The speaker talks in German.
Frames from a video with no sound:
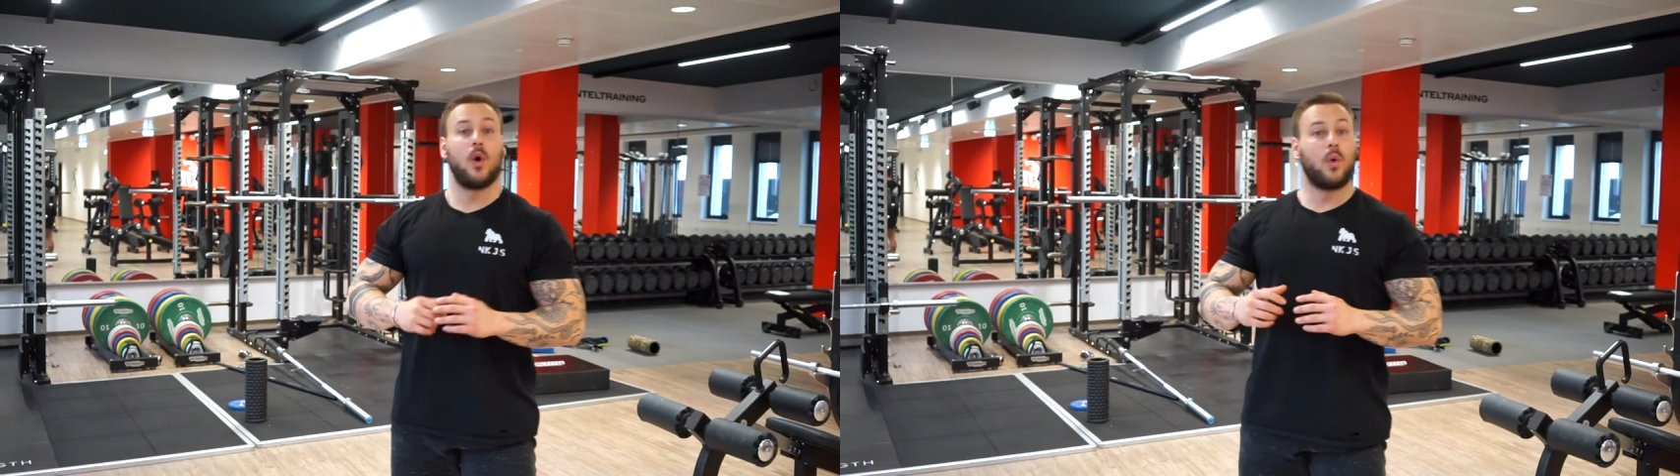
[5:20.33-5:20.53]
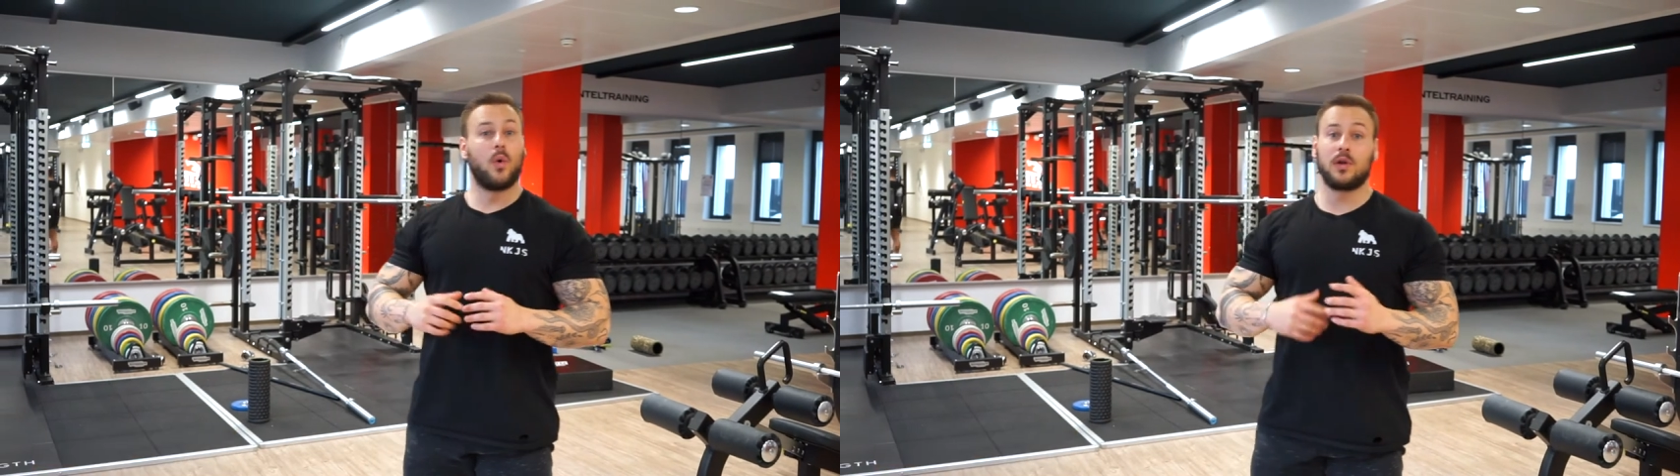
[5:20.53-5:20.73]

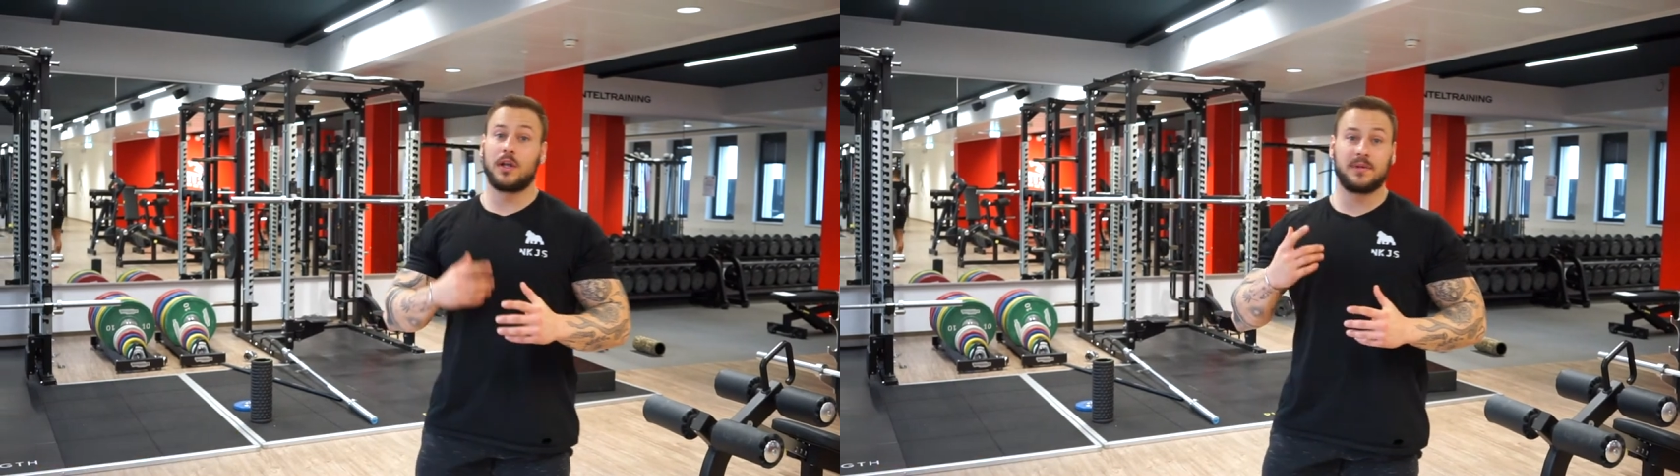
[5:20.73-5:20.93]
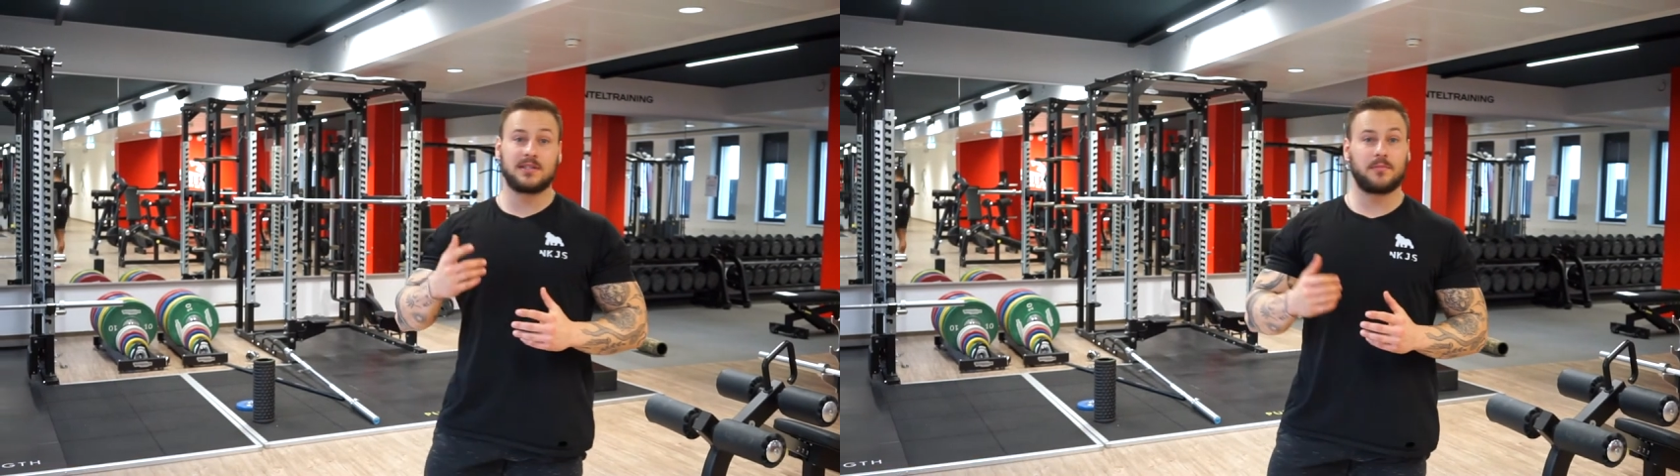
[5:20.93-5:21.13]
oder
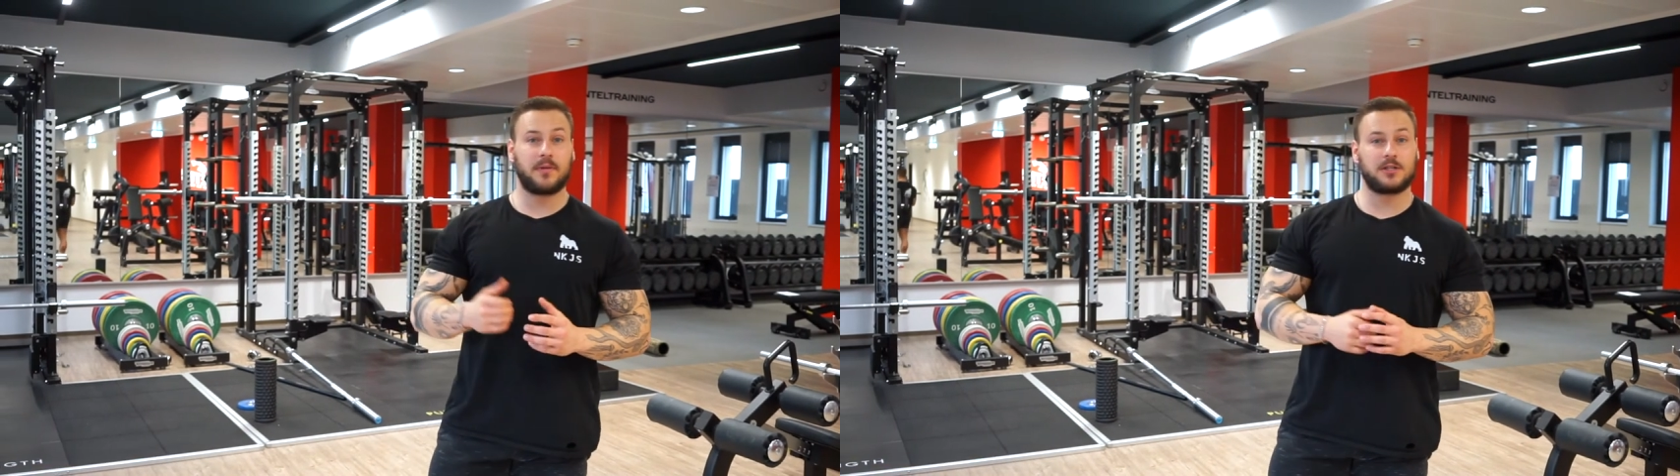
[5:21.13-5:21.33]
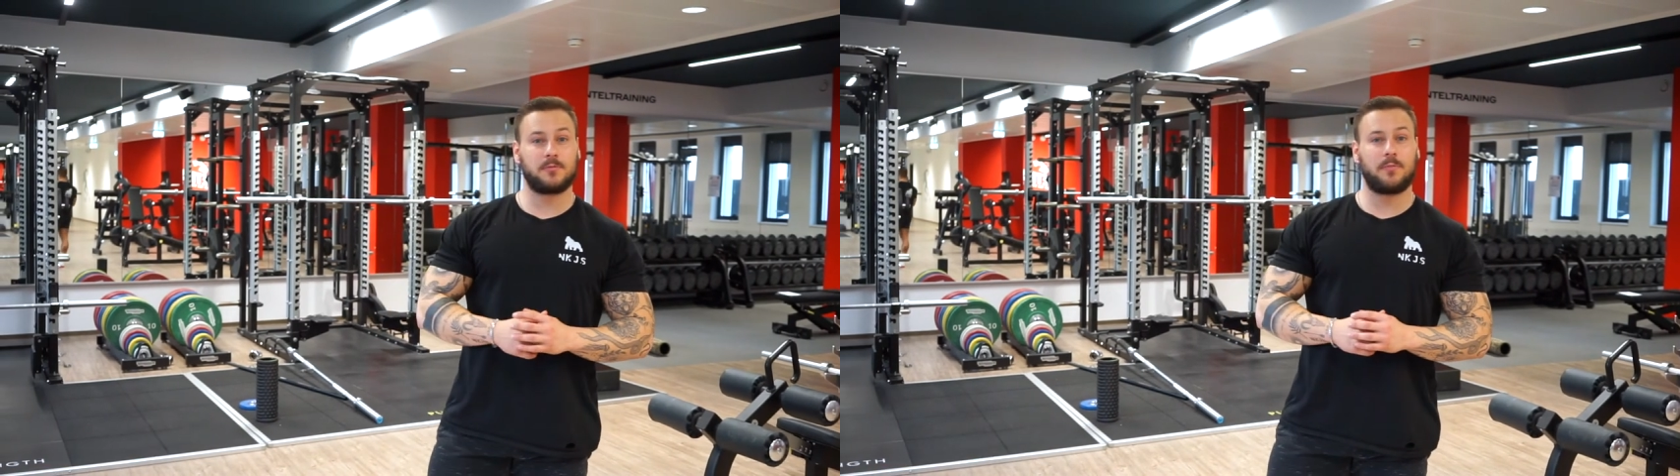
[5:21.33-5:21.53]
mit zum
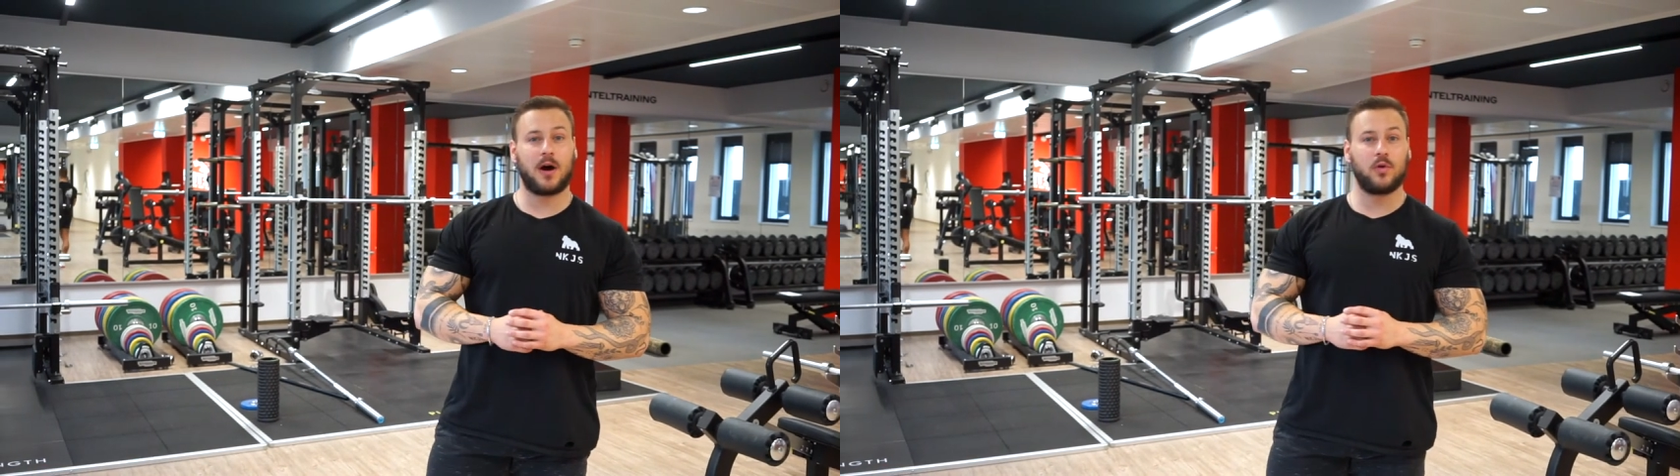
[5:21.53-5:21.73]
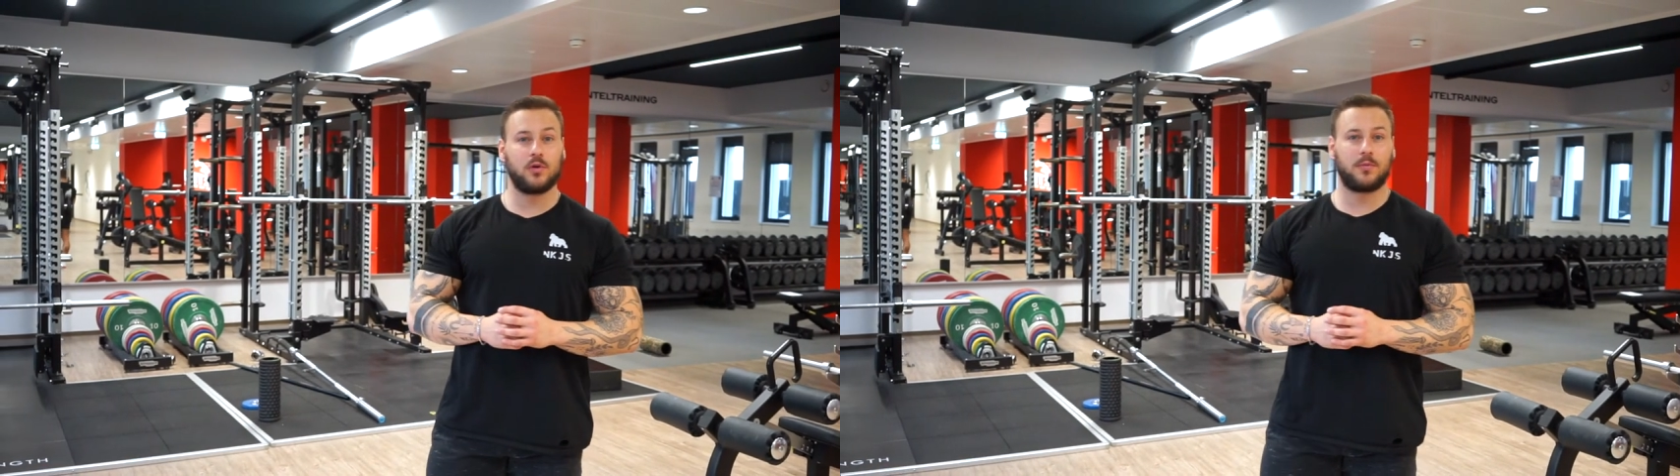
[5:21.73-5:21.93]
Beispiel
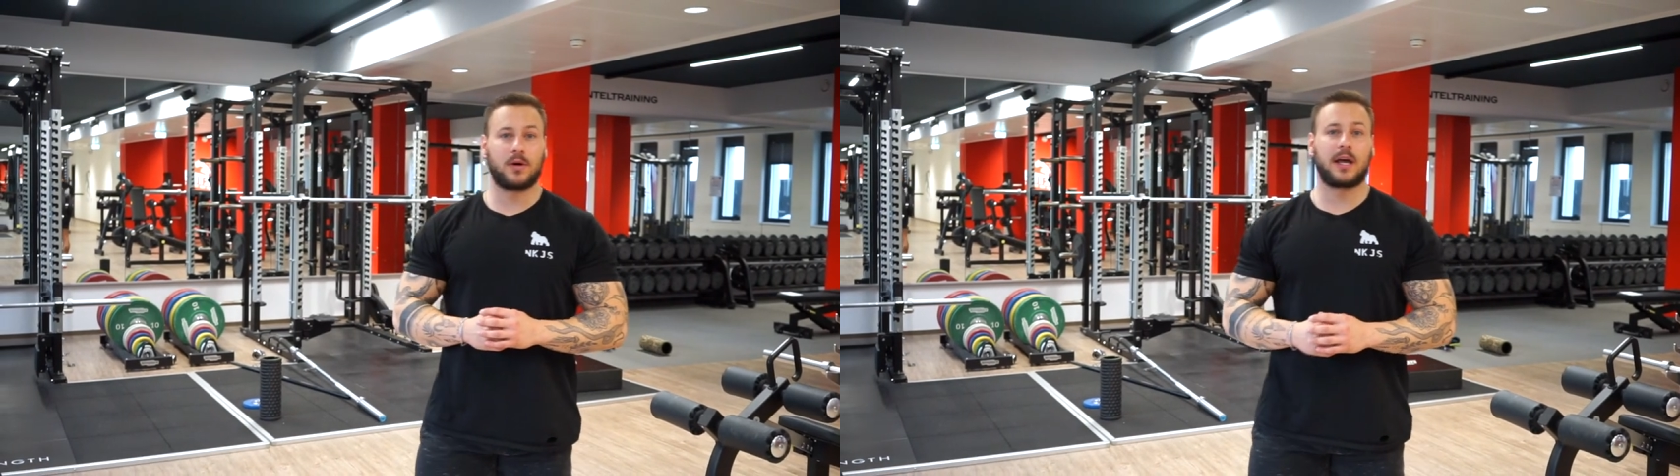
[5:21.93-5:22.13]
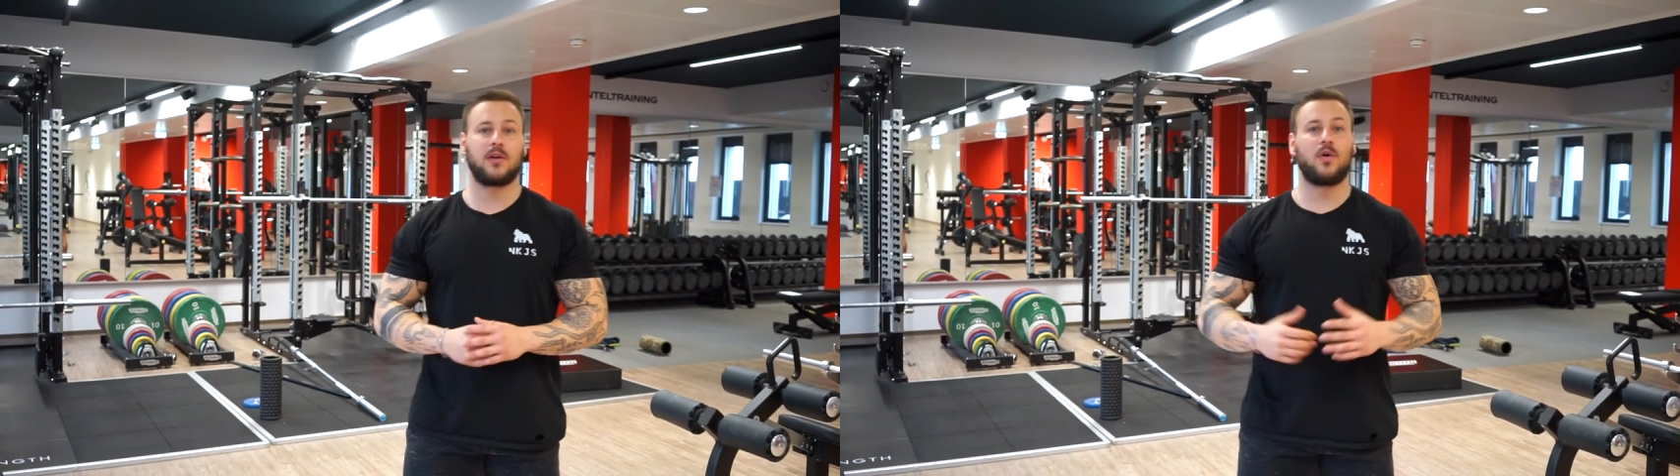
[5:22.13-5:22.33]

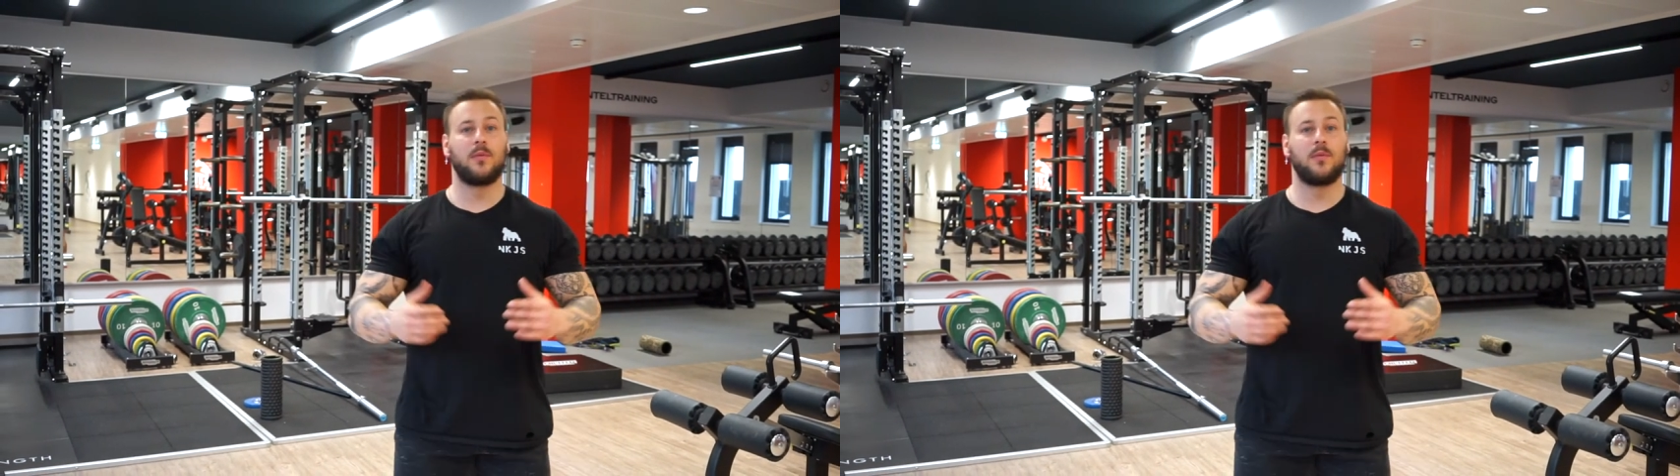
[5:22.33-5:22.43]
Bauchübungen,